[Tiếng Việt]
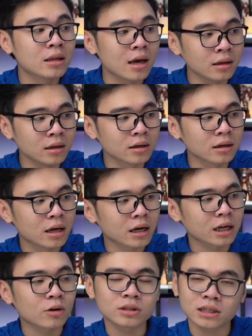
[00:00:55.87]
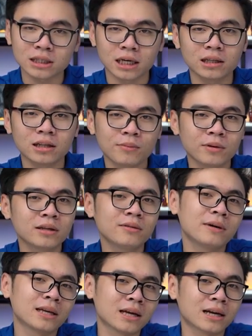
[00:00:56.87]
Thế nhưng cái độ chắc chắn theo
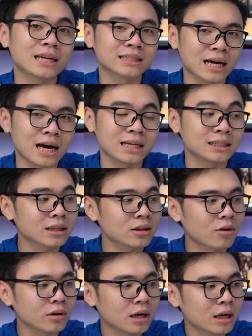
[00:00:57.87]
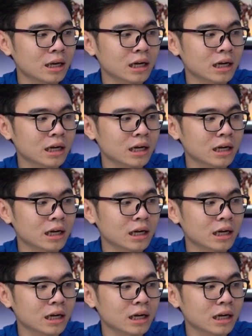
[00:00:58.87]
mình đánh giá là rất tốt.